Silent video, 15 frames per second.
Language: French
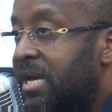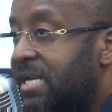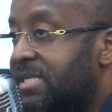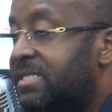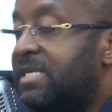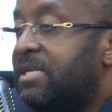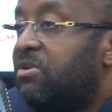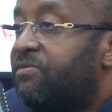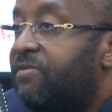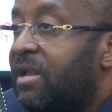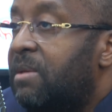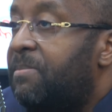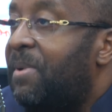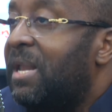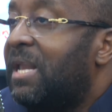Est-ce qu'il ne
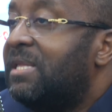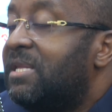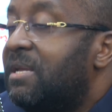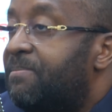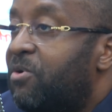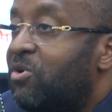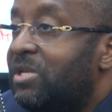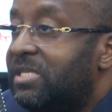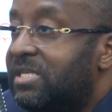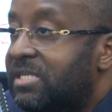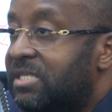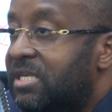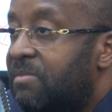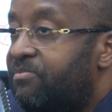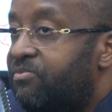fallait pas la
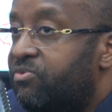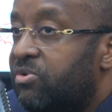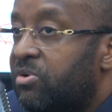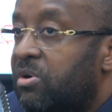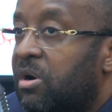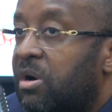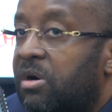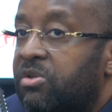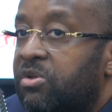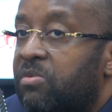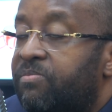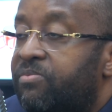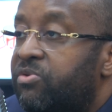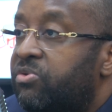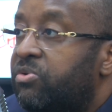dépolitiser pour rendre
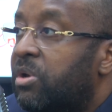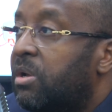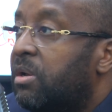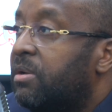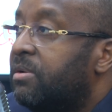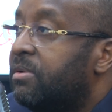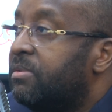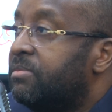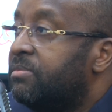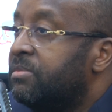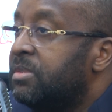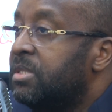plus euh,